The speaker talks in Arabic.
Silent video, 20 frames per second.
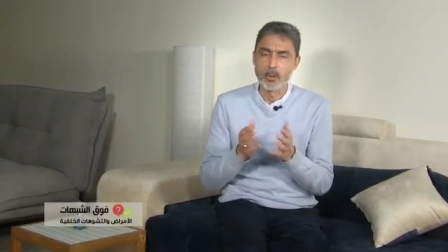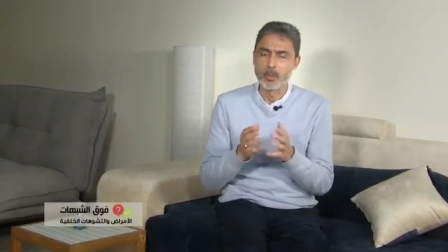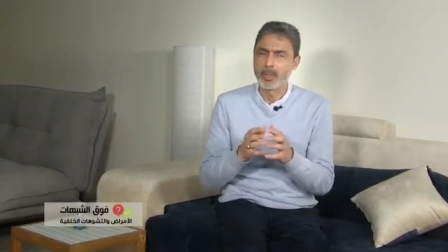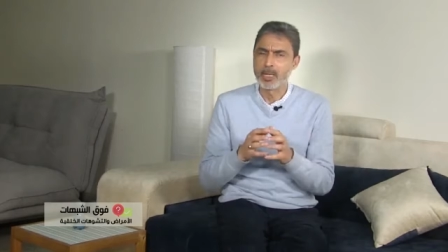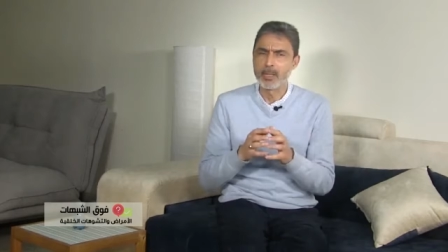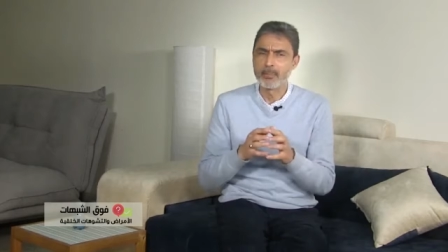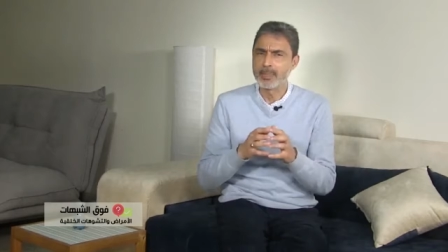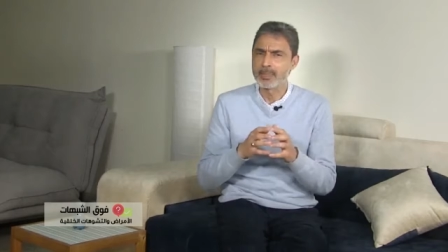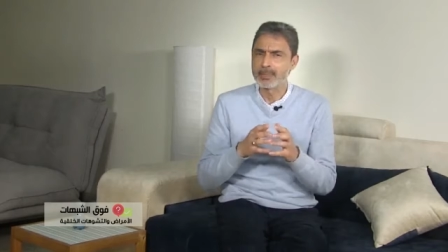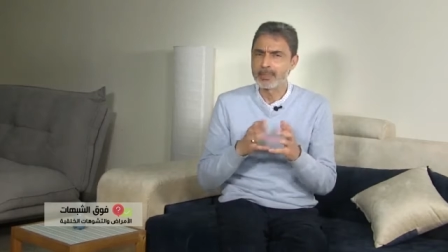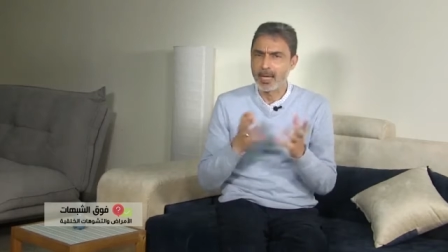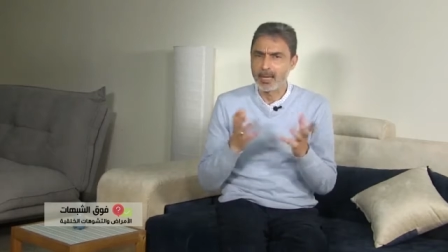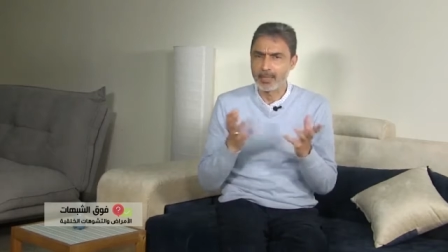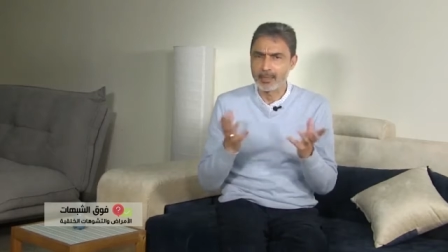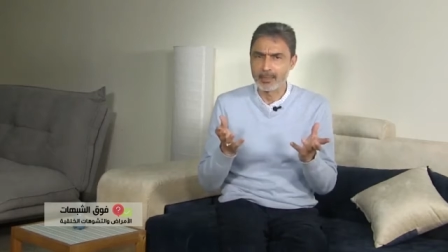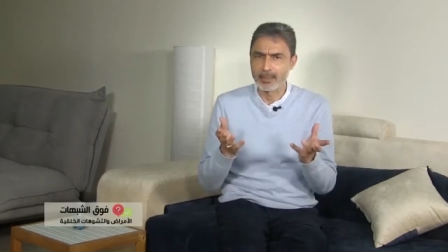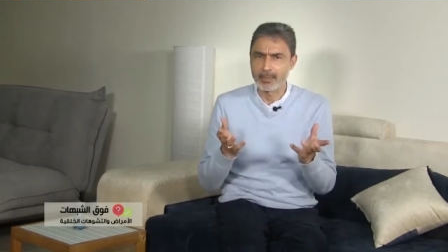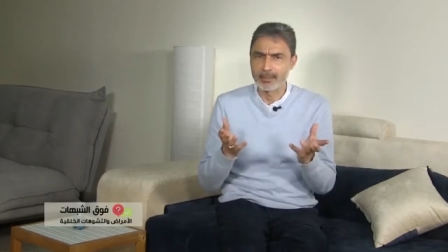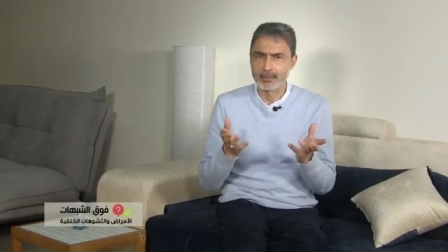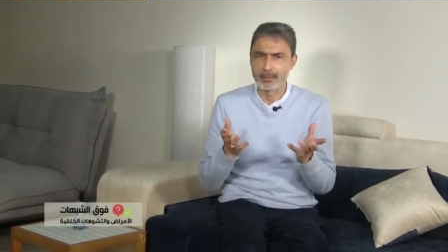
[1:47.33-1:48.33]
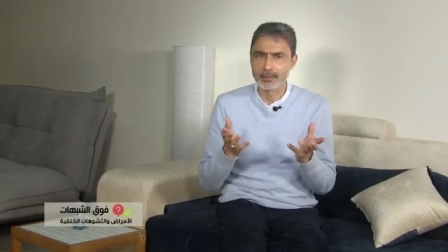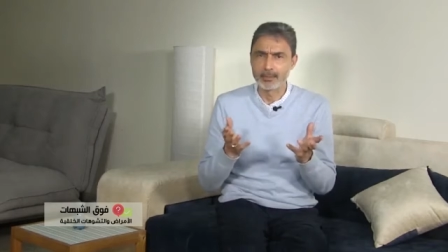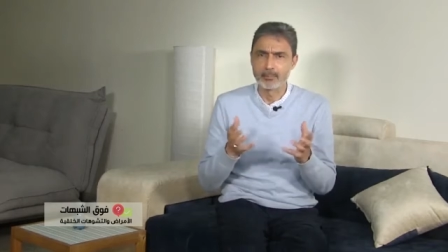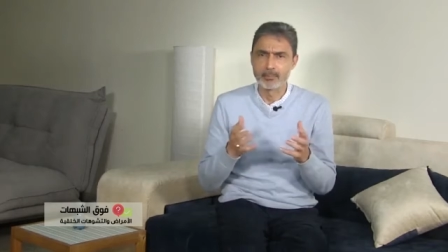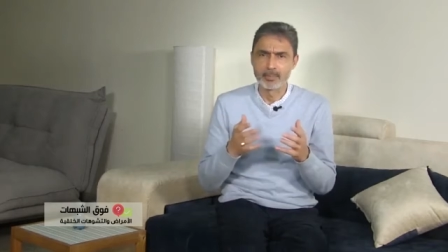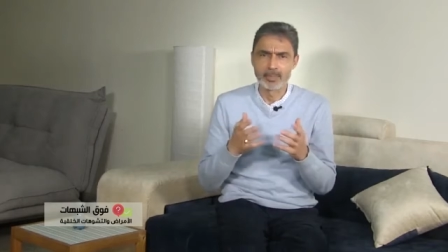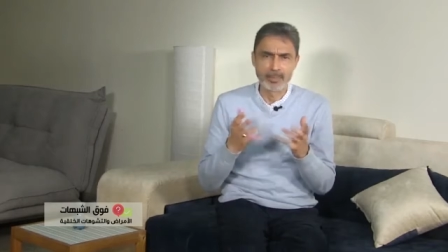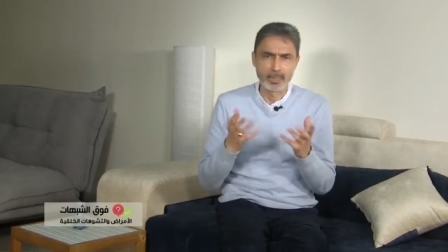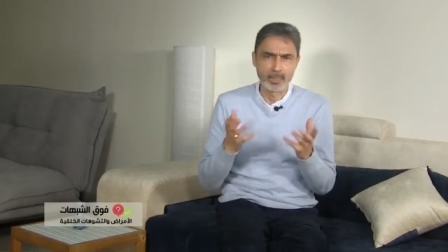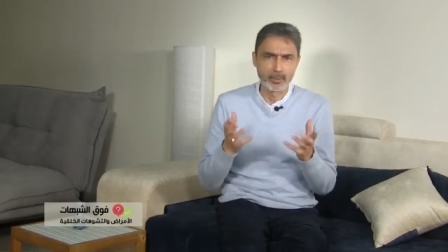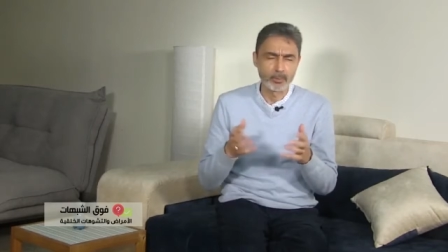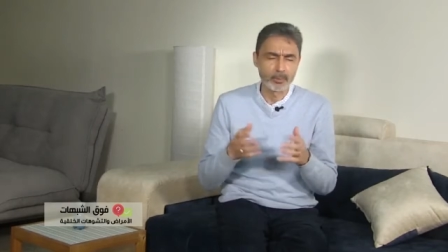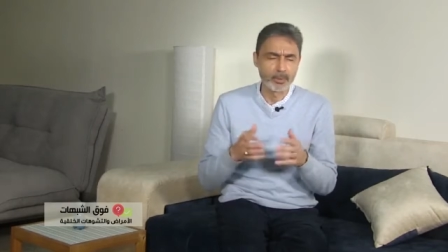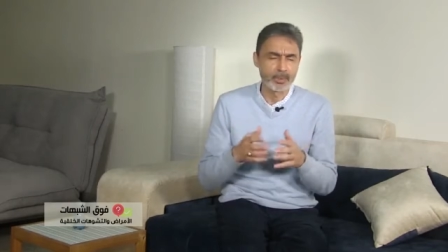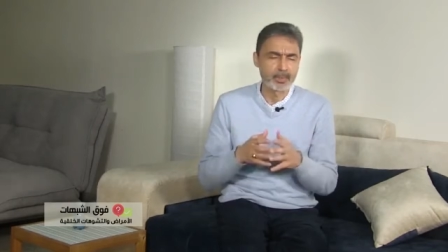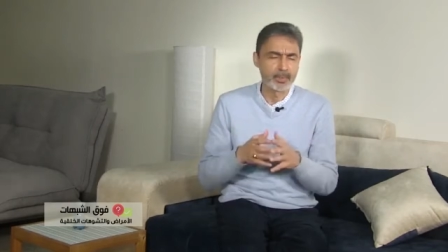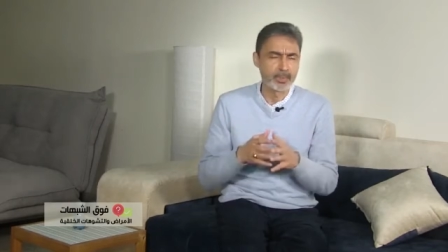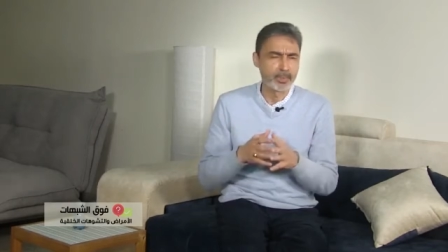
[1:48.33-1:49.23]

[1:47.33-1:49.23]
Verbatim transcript: ولم يتعرض بالضرورة